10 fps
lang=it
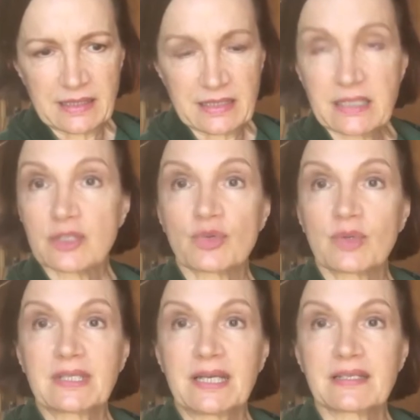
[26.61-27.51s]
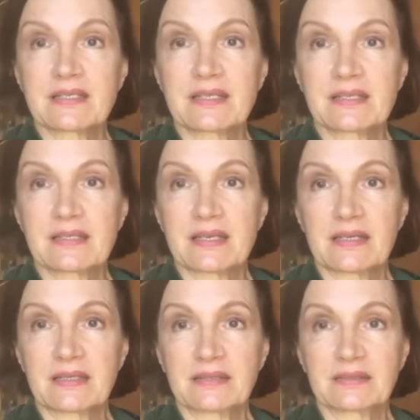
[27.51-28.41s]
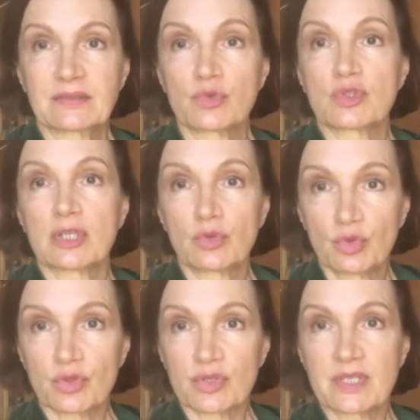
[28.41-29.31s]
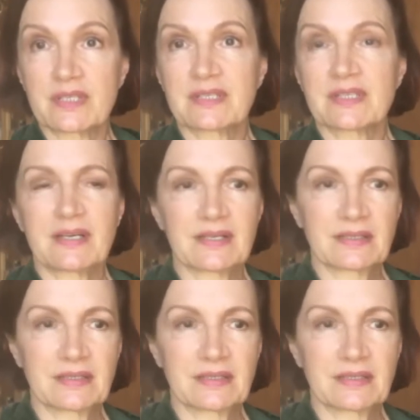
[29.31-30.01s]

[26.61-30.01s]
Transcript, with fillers: che se ne sono andati senza un saluto, senza